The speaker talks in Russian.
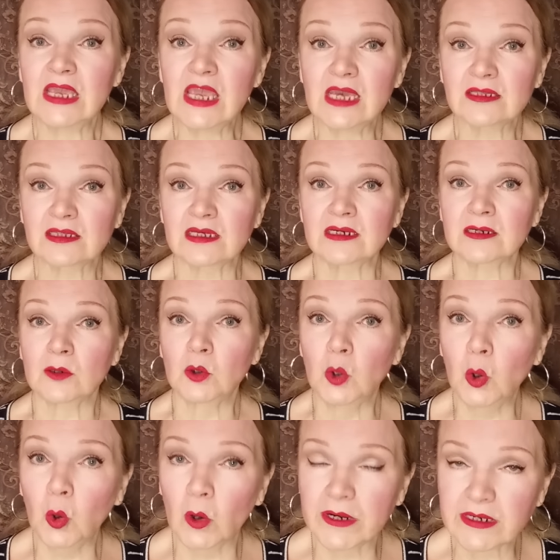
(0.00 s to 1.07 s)
Это
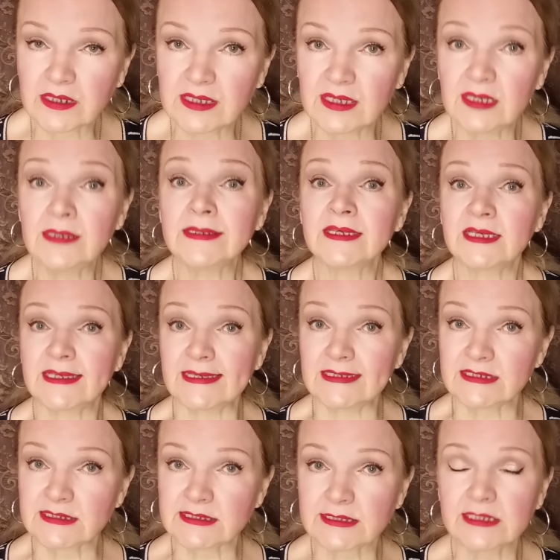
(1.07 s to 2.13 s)
горький,
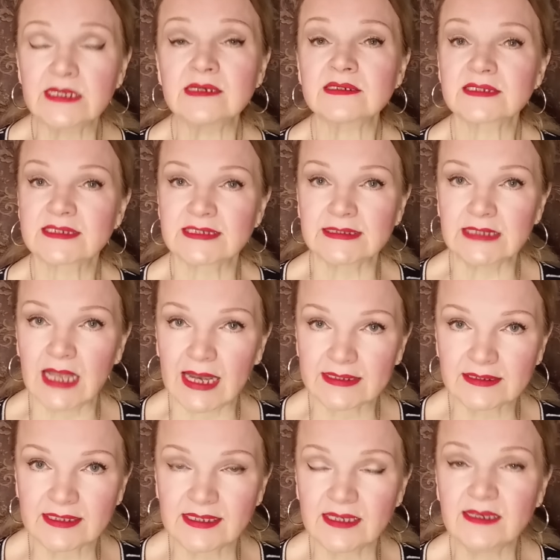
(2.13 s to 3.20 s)
кислый,
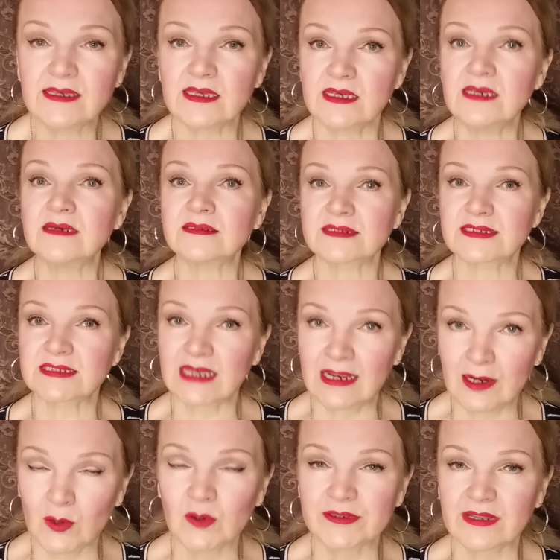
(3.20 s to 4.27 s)
сладкий и
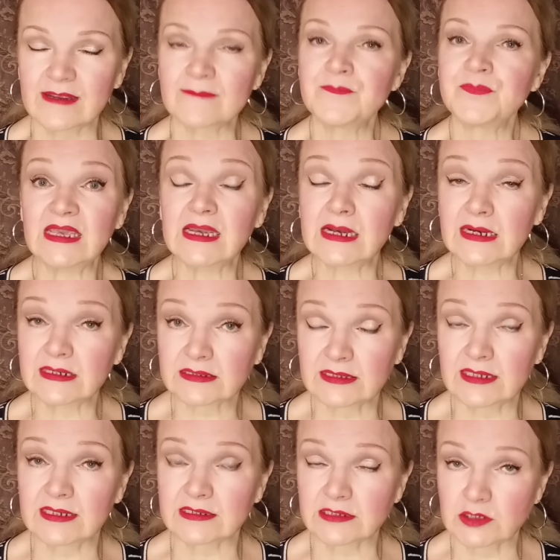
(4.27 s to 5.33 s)
соленый. И
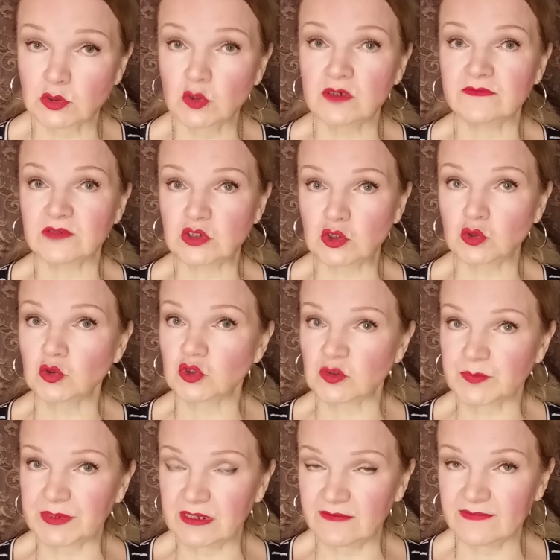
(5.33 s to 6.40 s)
когда соевый соус
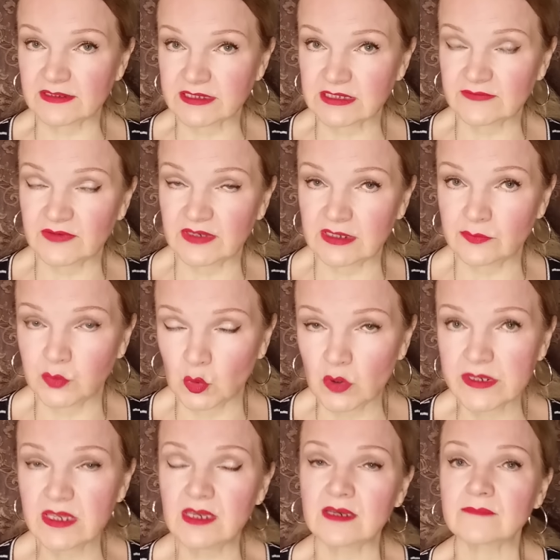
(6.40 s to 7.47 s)
появился в
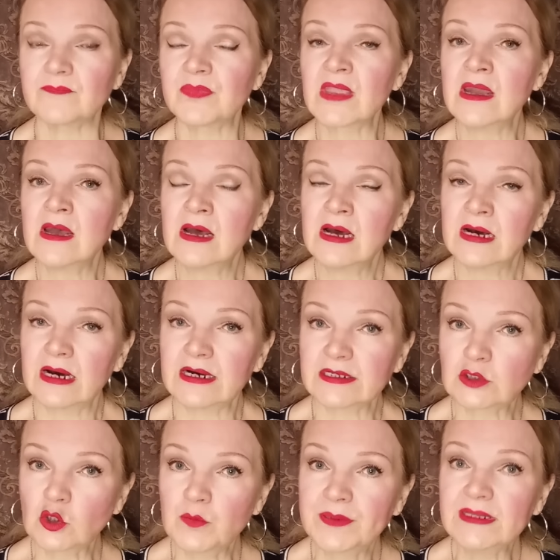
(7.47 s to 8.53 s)
Японии, а,
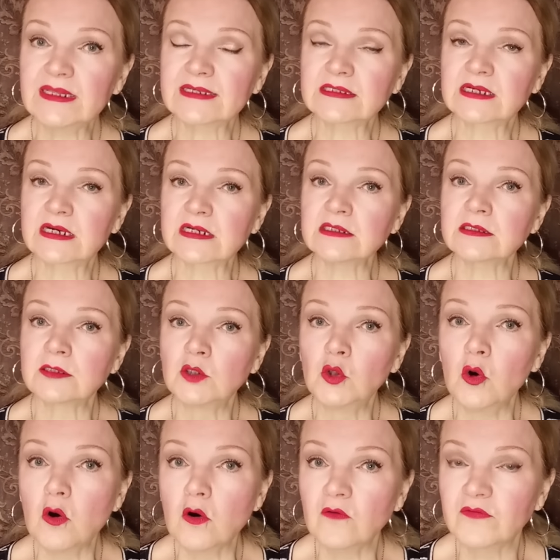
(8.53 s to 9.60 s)
то был открыт
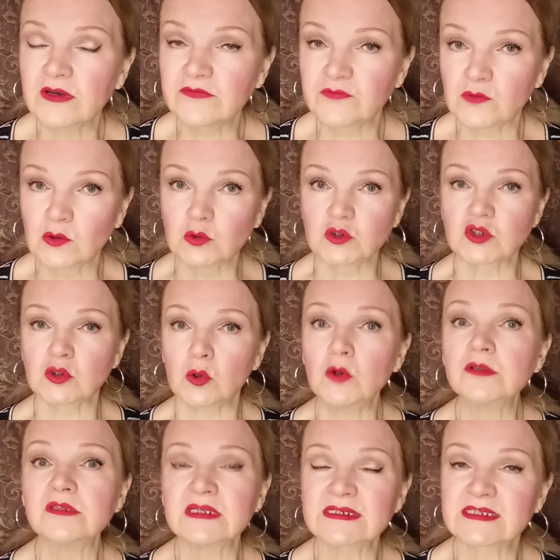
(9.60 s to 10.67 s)
новый вкус.
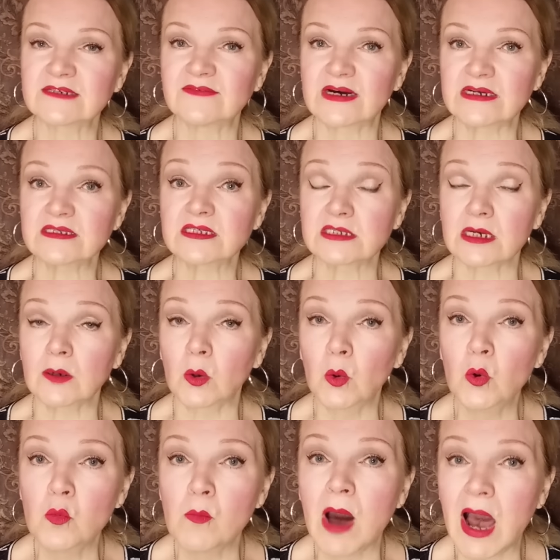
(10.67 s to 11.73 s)
Он называется
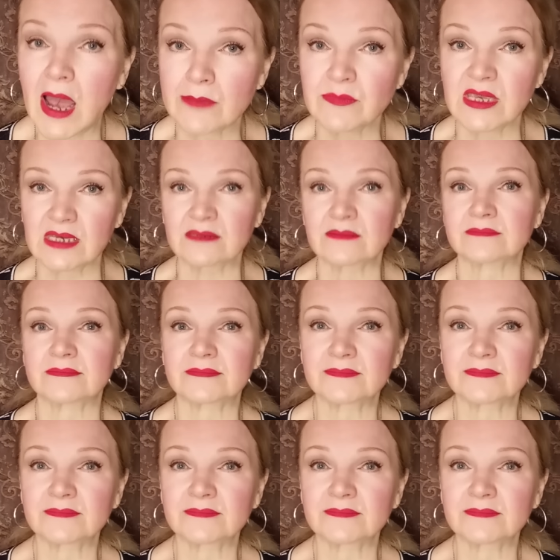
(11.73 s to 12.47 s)
умами.